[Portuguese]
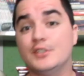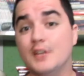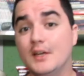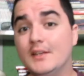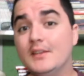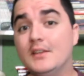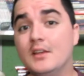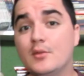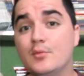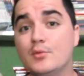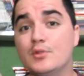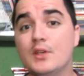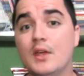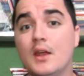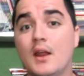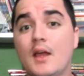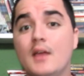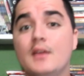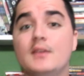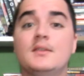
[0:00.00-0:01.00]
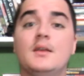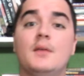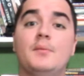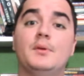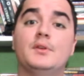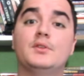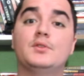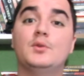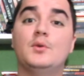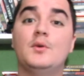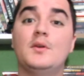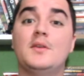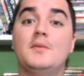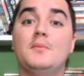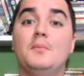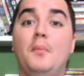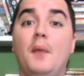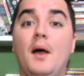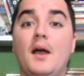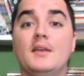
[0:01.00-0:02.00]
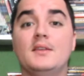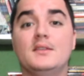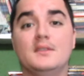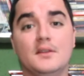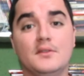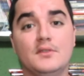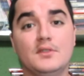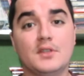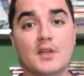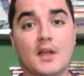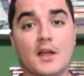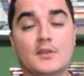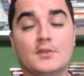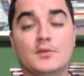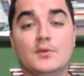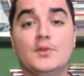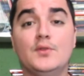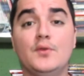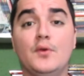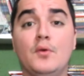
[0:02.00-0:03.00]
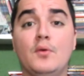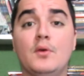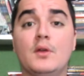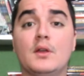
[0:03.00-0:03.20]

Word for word: Já em termos gerais, a pessoa que mais teve indicações foi o